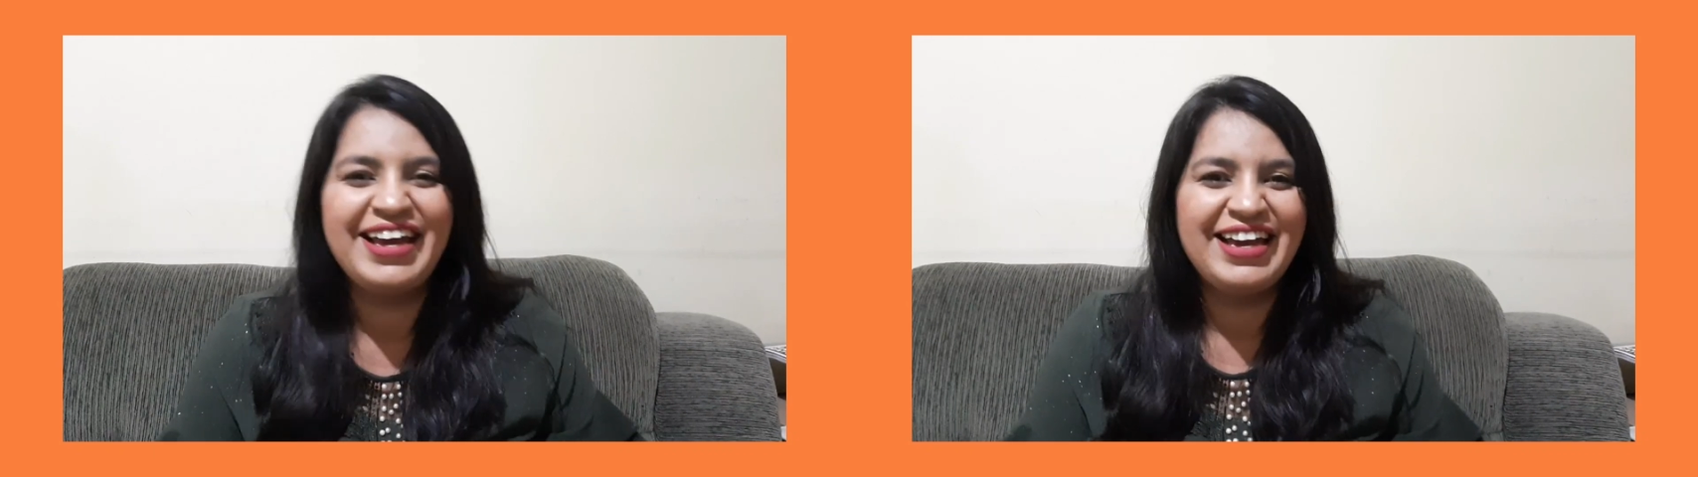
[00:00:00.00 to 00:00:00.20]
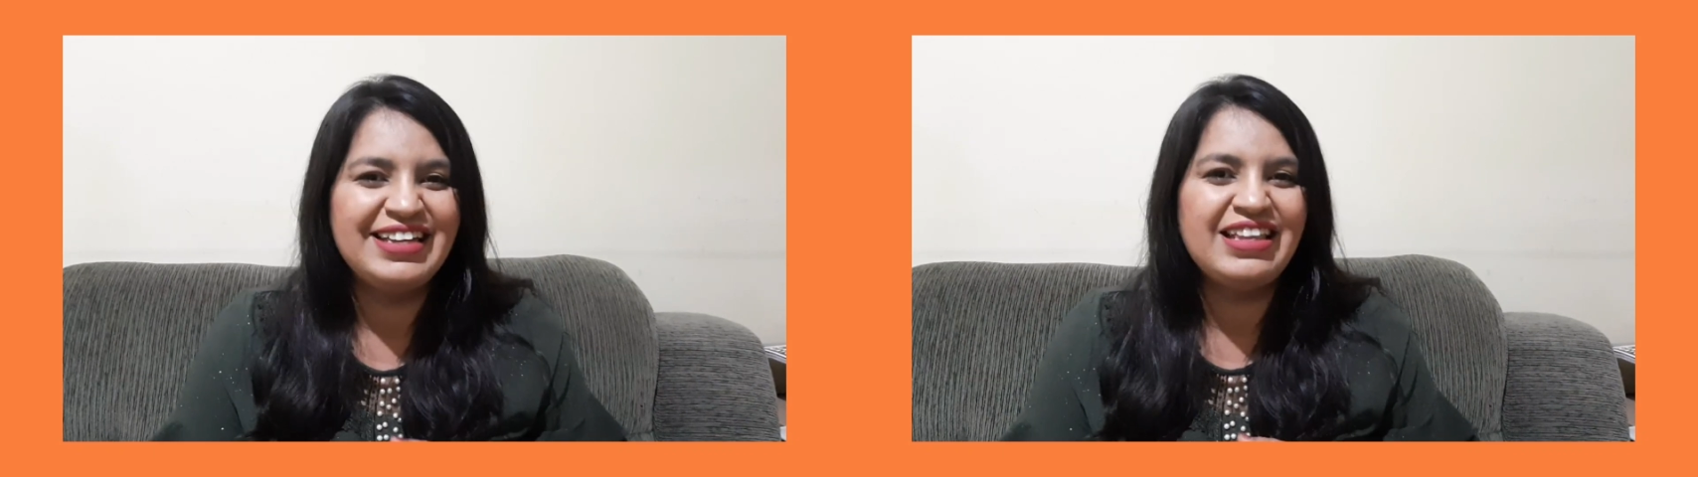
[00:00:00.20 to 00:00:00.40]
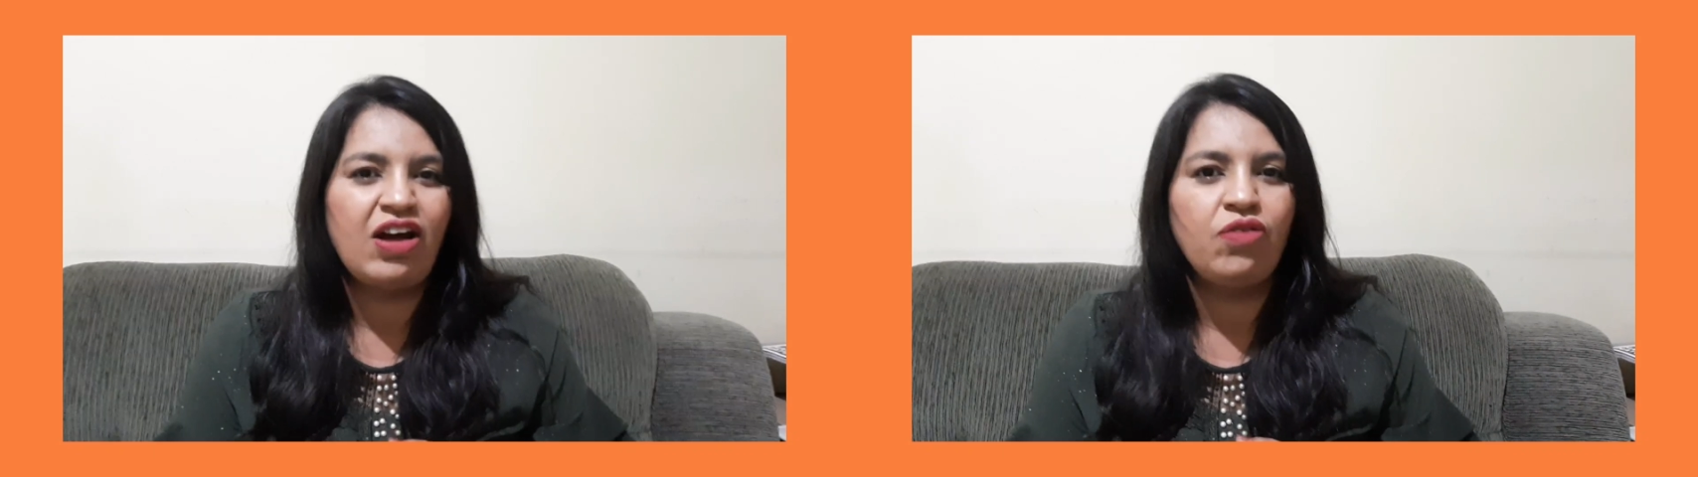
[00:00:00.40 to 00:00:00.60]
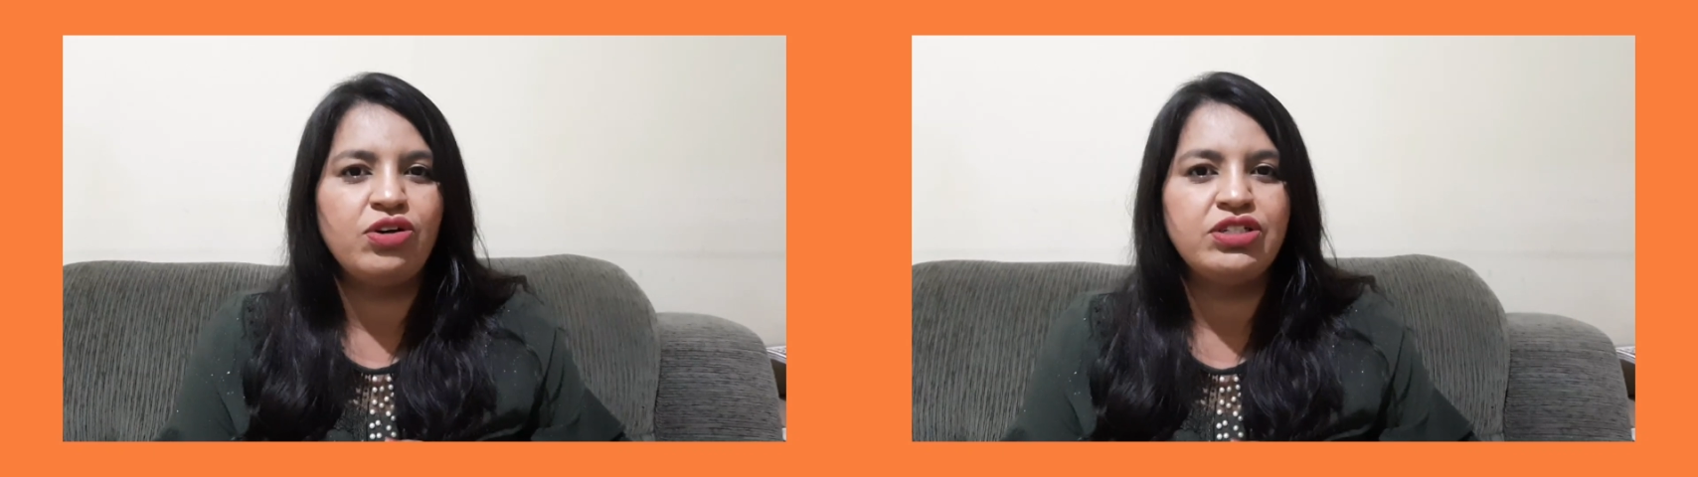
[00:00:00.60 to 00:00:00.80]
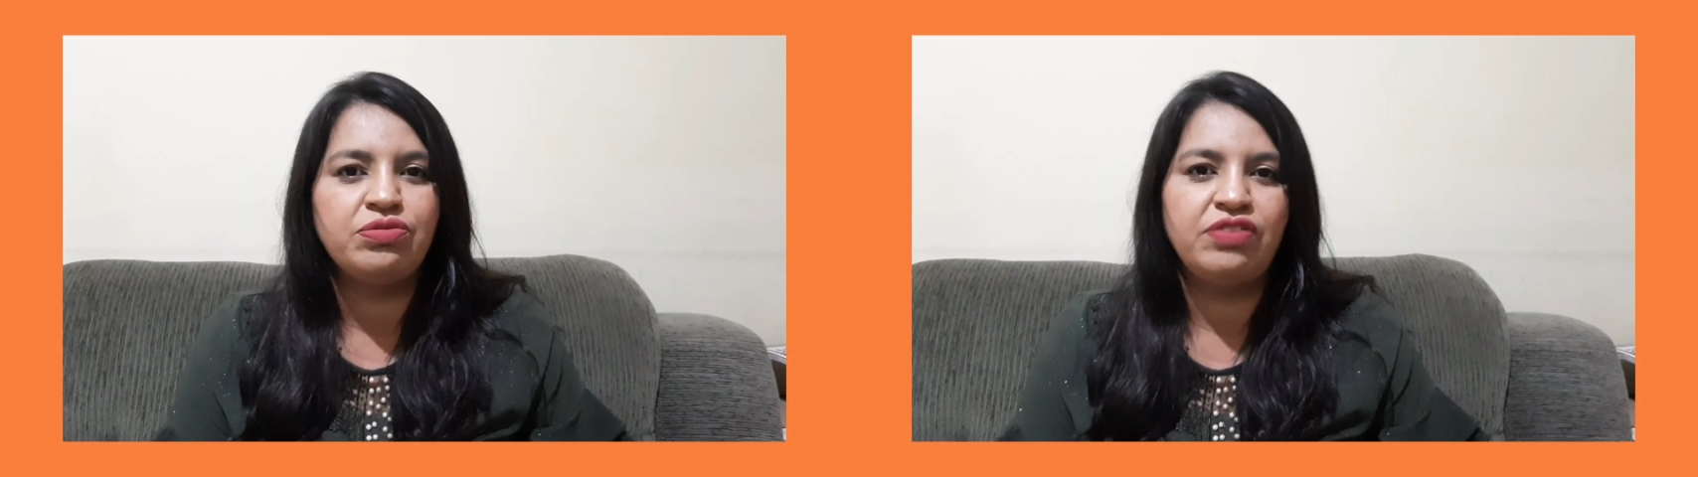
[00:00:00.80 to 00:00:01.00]
Então,
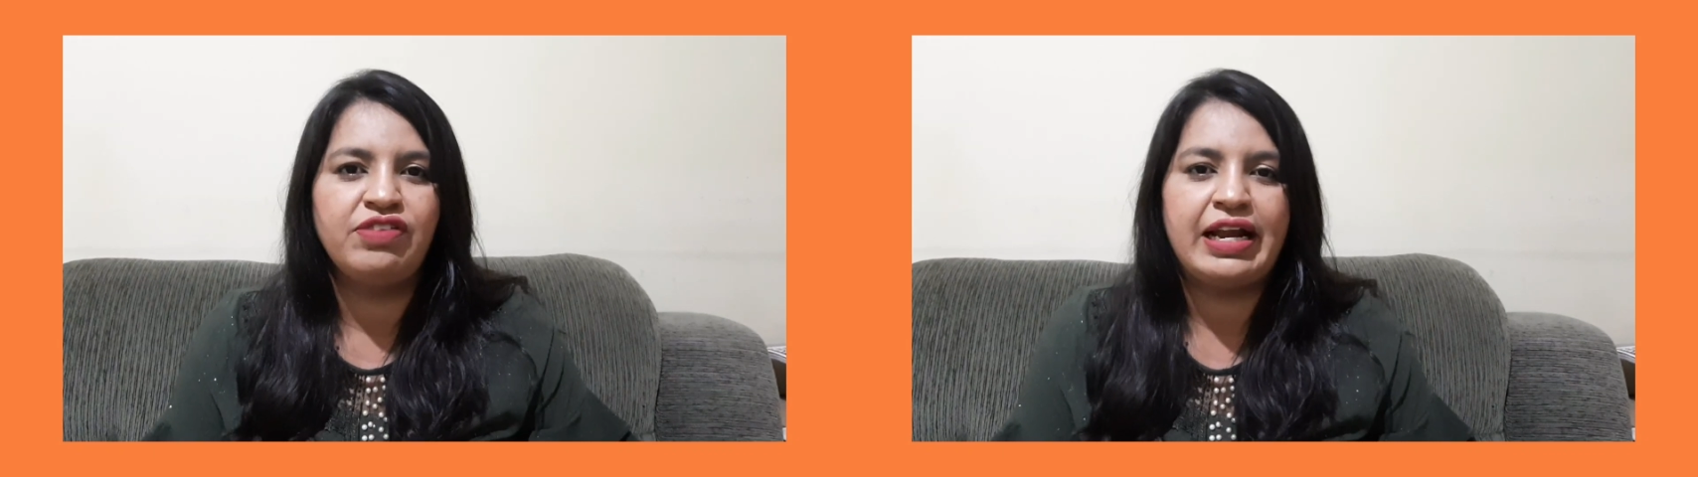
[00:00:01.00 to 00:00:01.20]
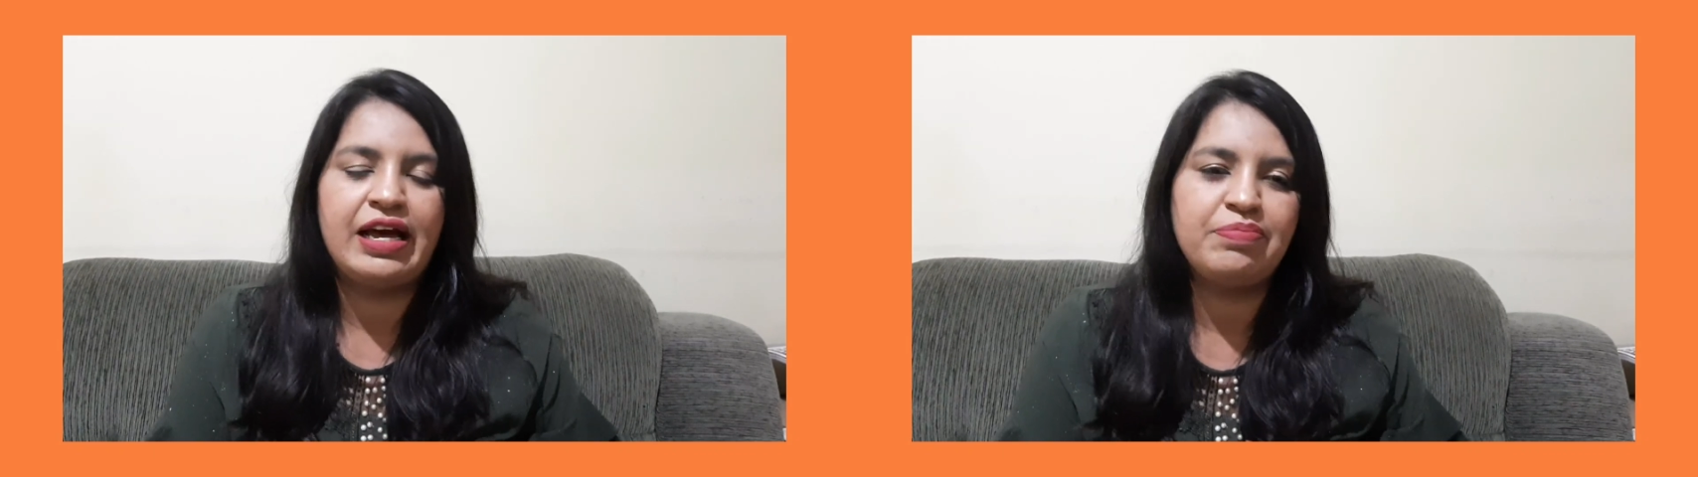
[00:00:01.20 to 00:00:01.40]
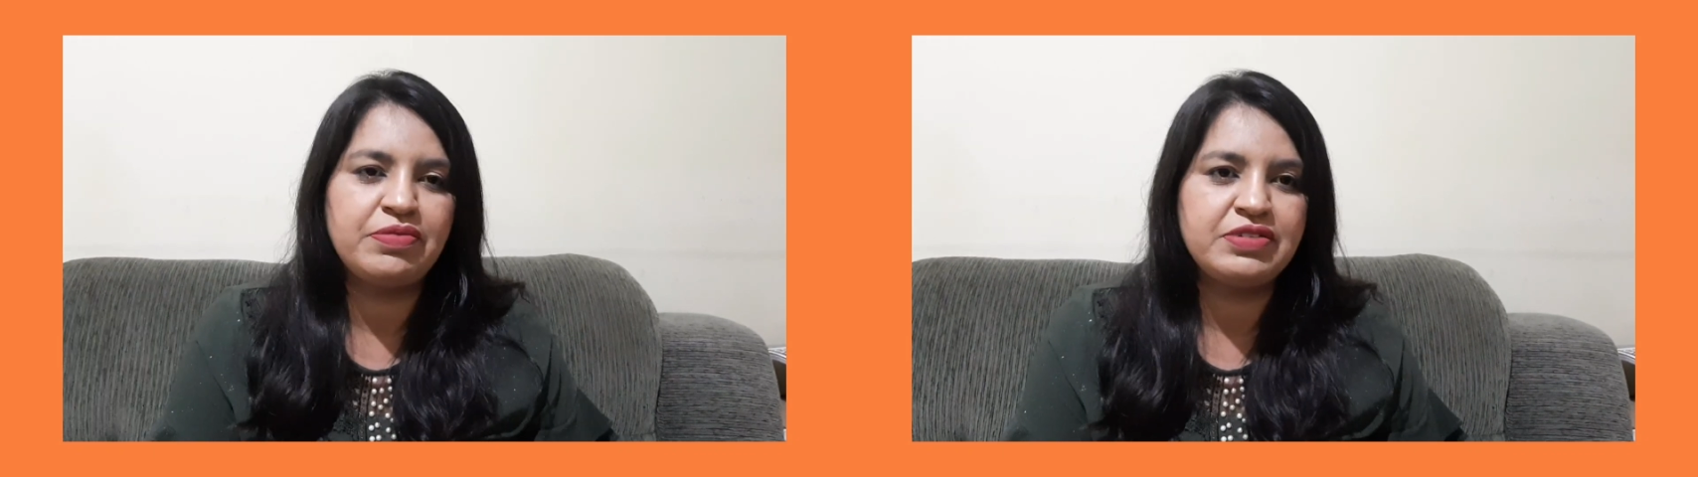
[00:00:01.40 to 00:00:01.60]
hoje eu vim falar para